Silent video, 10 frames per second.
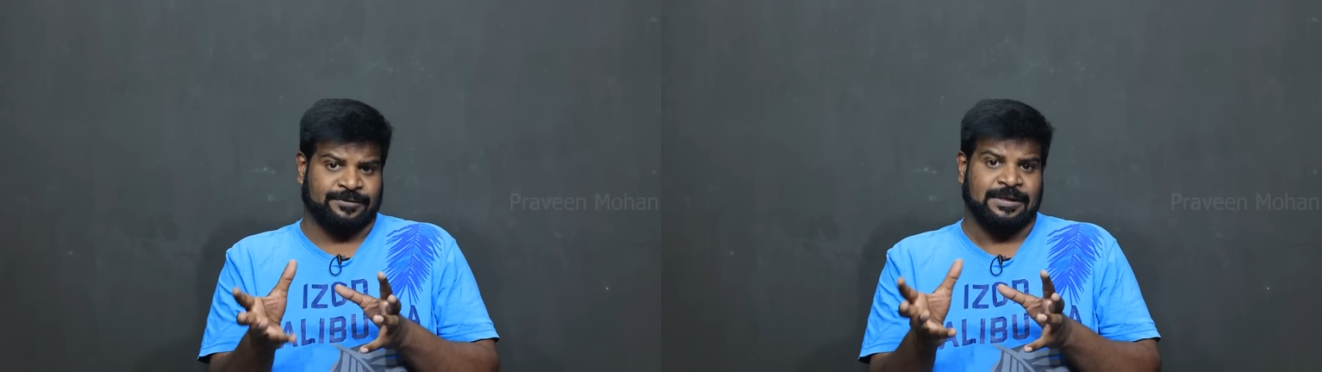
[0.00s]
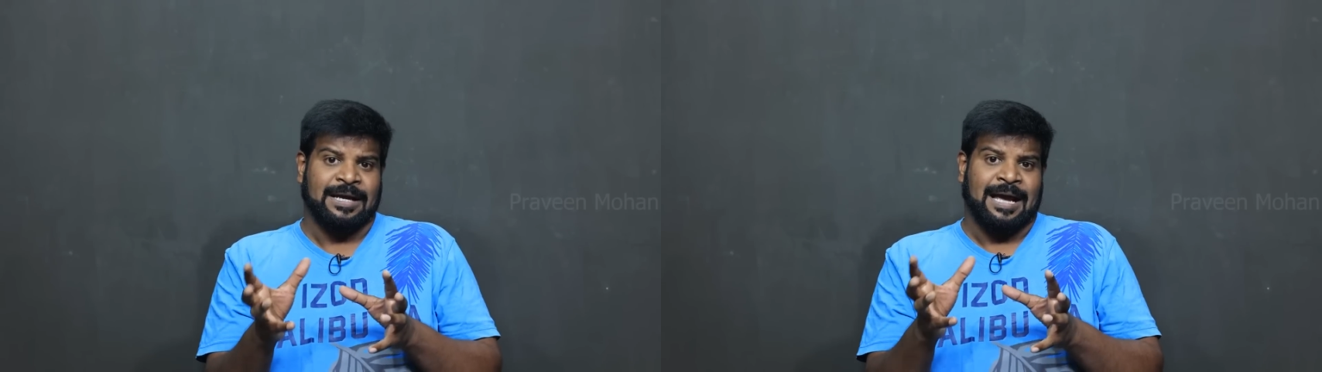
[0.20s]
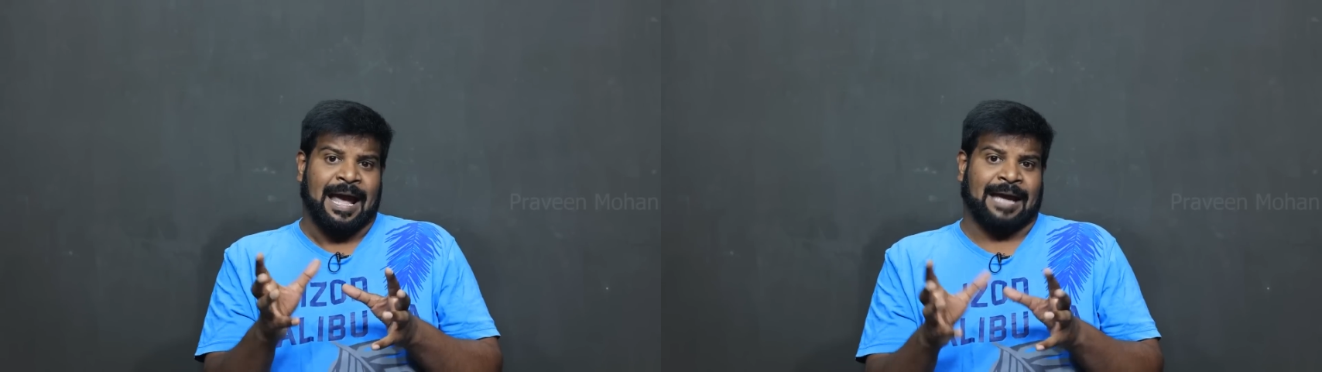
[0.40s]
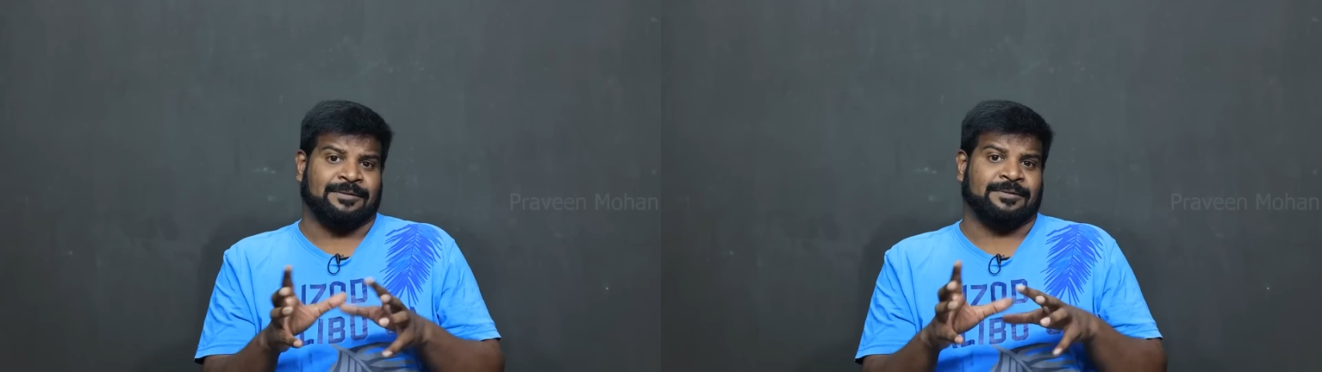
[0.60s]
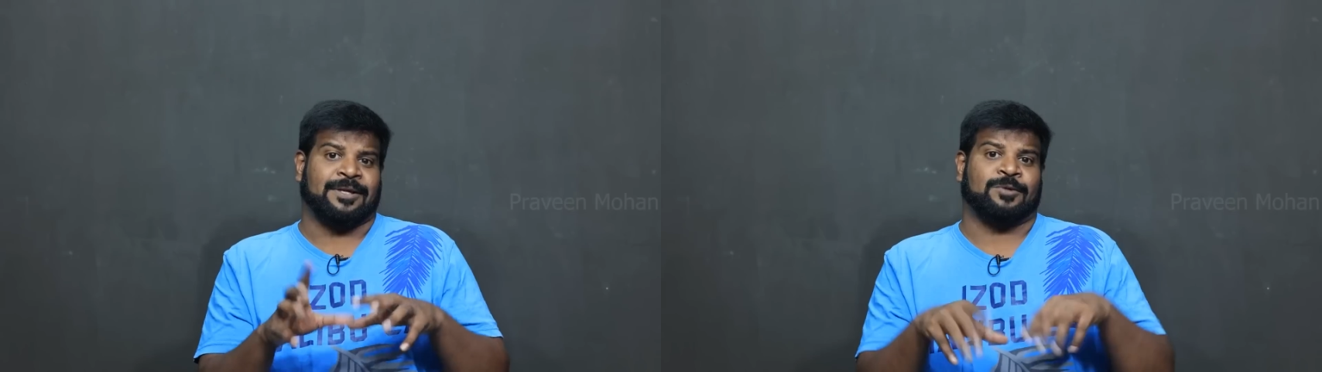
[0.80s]

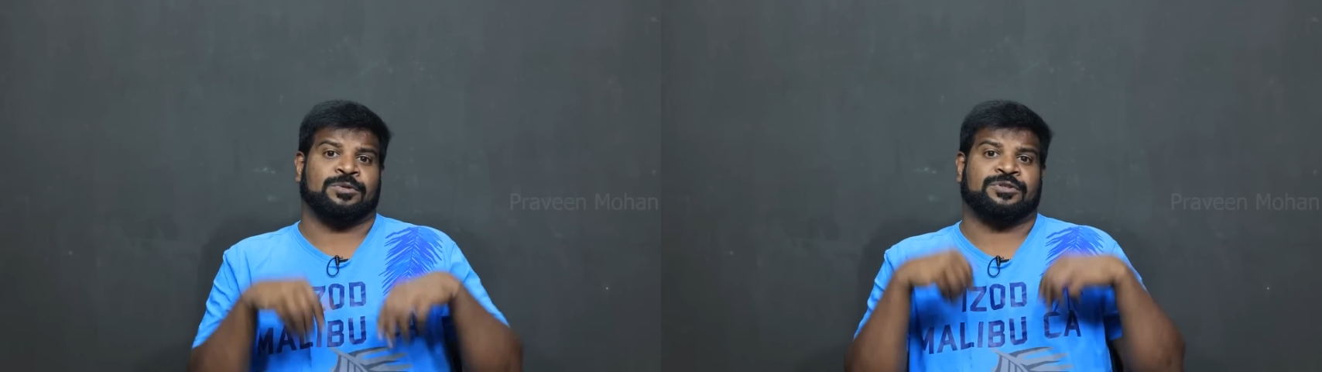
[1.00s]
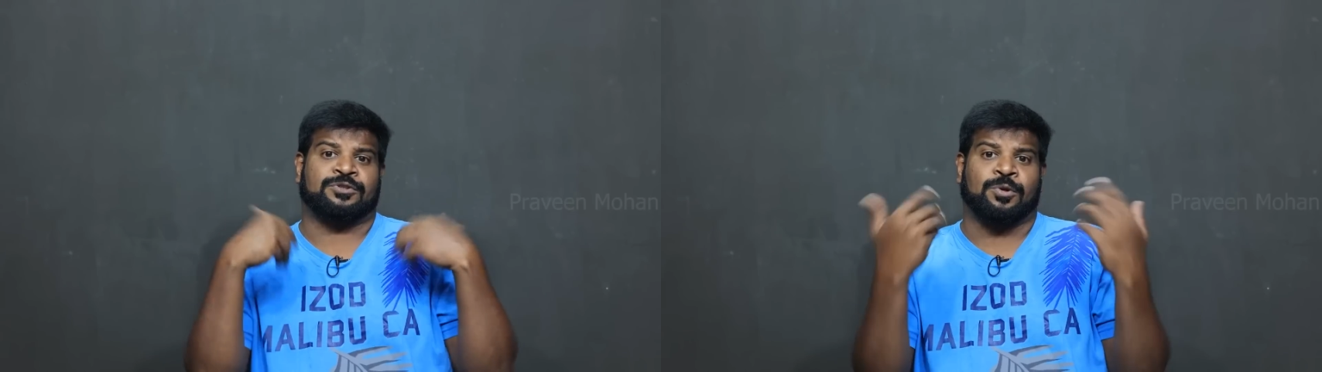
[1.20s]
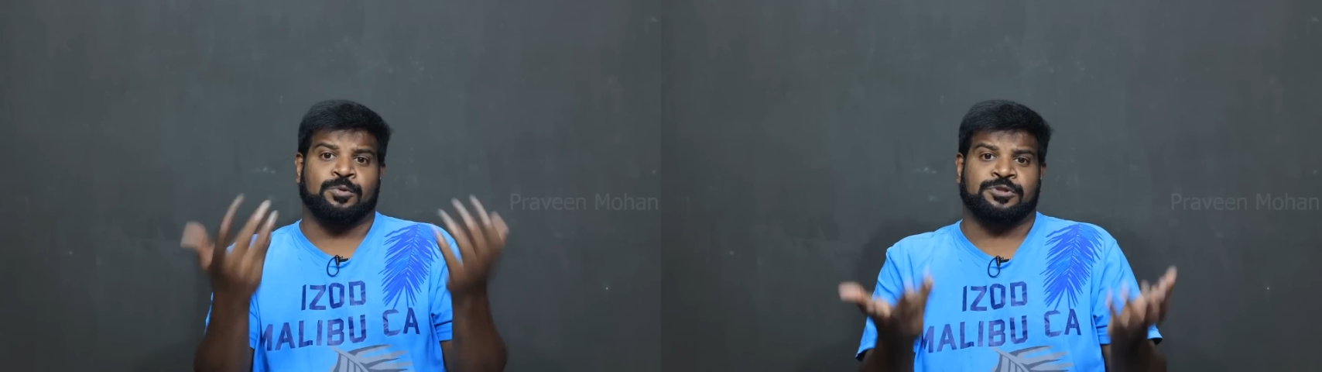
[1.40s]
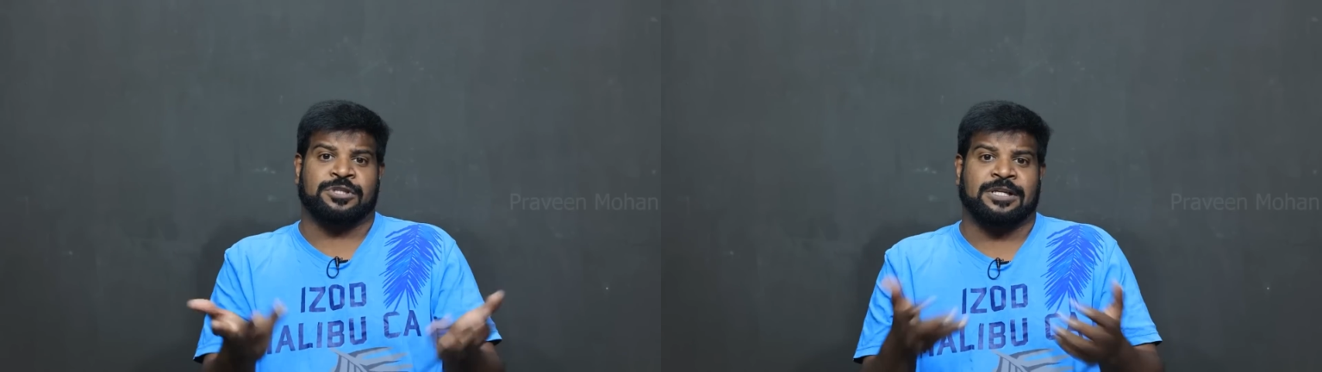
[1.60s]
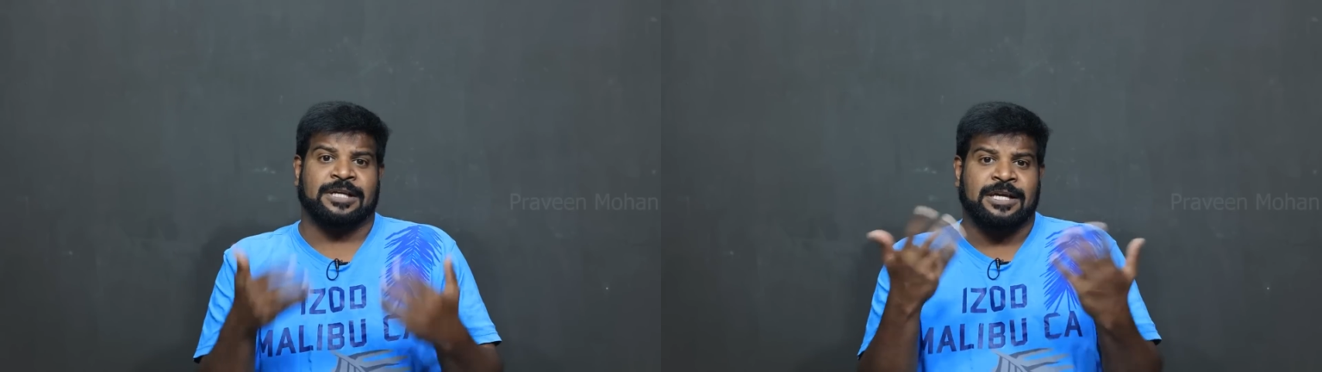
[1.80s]
социальная
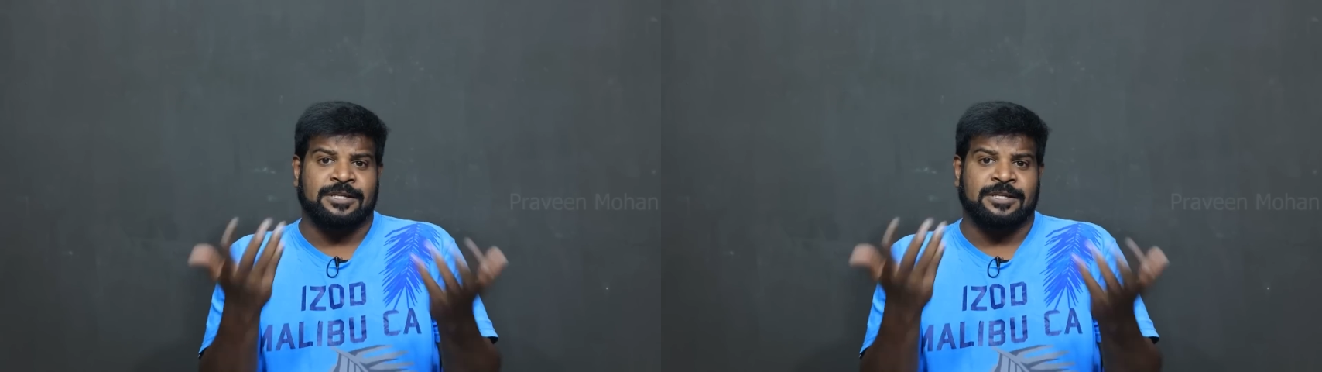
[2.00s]
несправедливость.